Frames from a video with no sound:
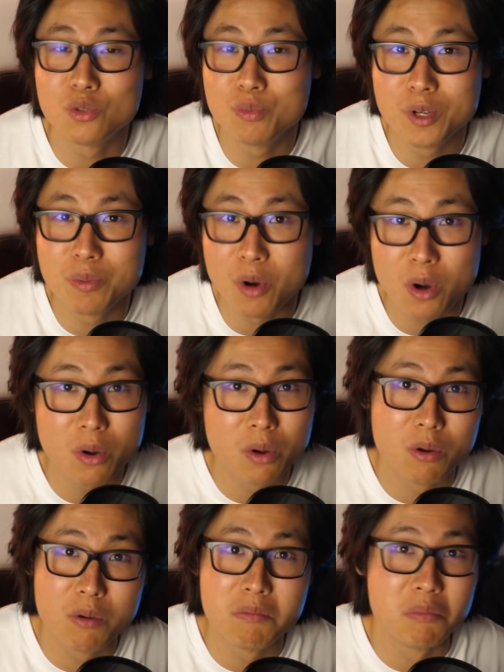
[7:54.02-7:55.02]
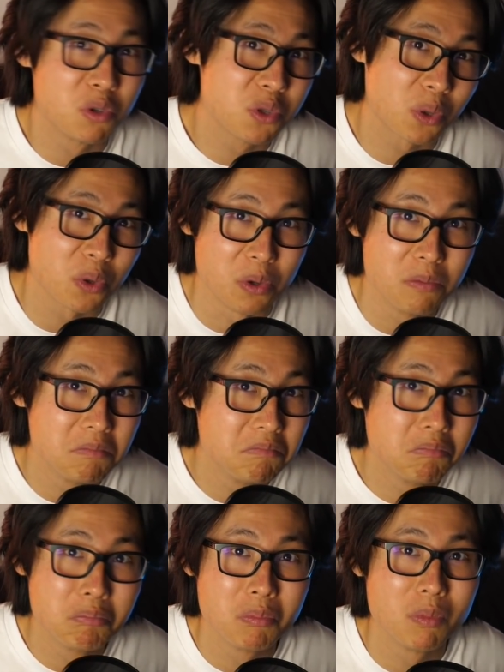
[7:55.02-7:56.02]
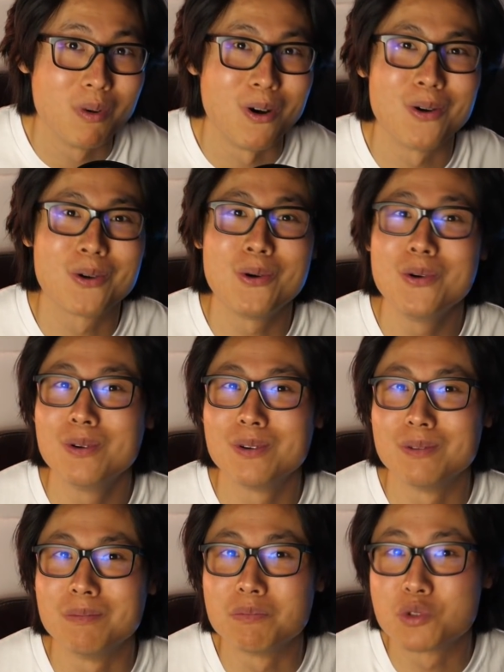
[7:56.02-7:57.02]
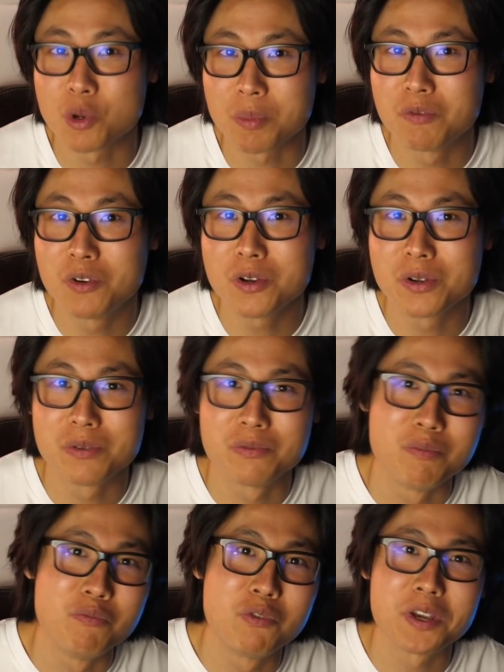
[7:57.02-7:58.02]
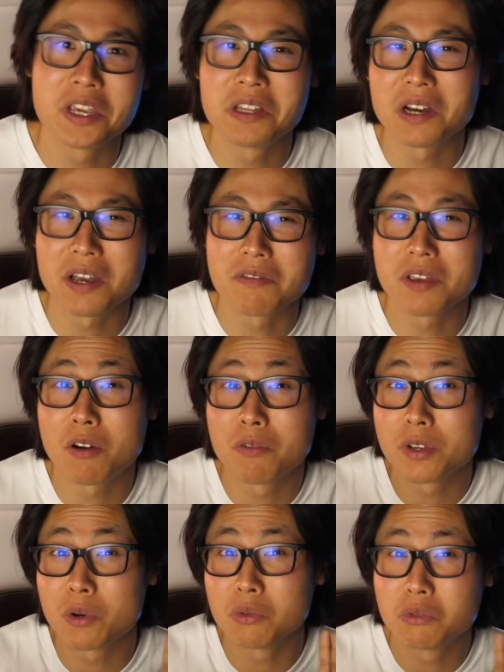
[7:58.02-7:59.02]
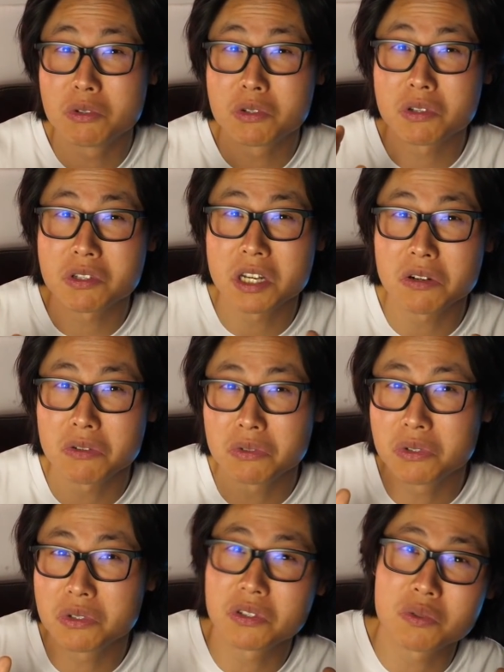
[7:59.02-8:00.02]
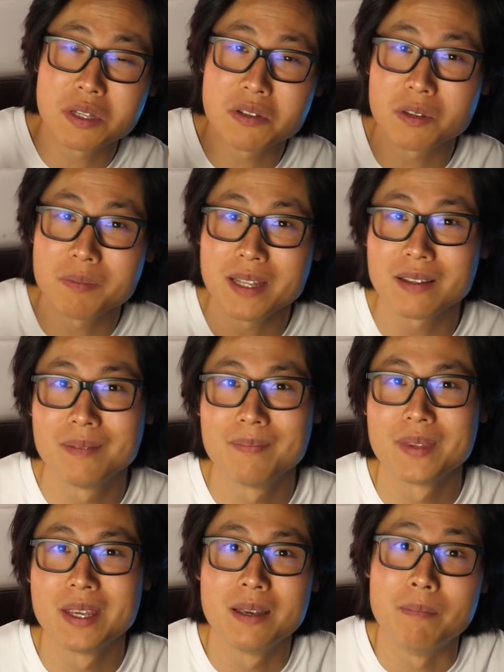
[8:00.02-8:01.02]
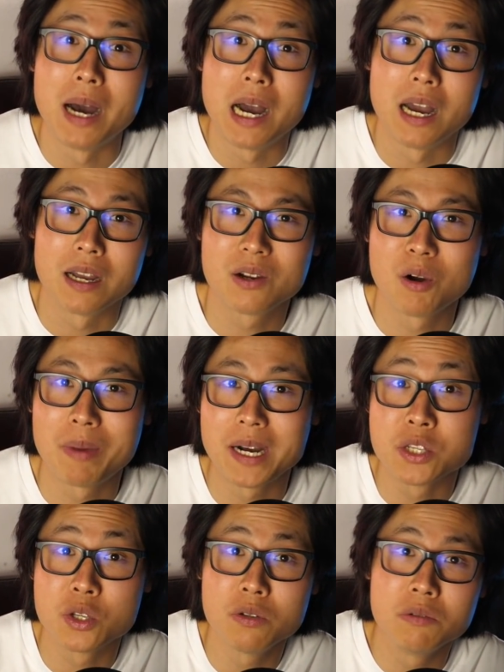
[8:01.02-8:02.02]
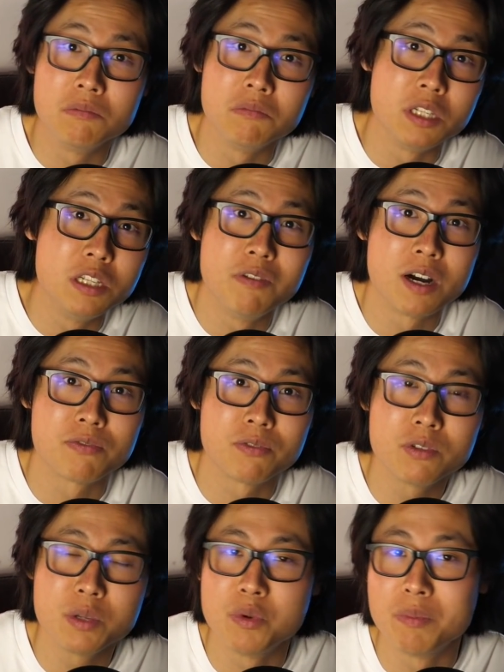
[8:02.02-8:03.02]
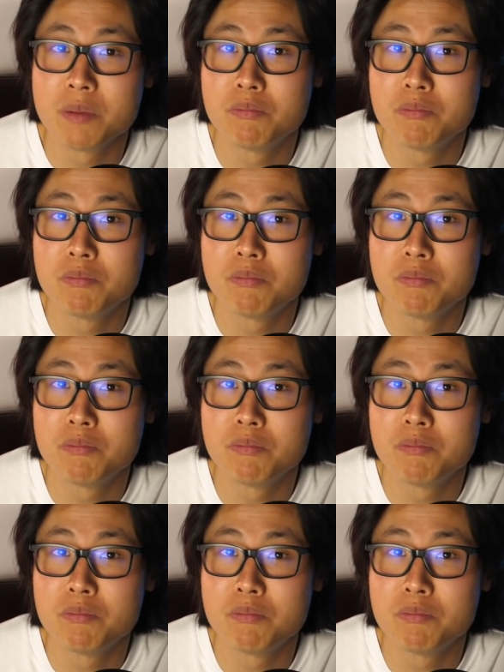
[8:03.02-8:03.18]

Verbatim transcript: tout bonnement euh, monstrueux. En gros, sur mes vlogs, vous me voyez driver environ 250-260 mètres. Bah, quand Bryson, il y va à fond, il me met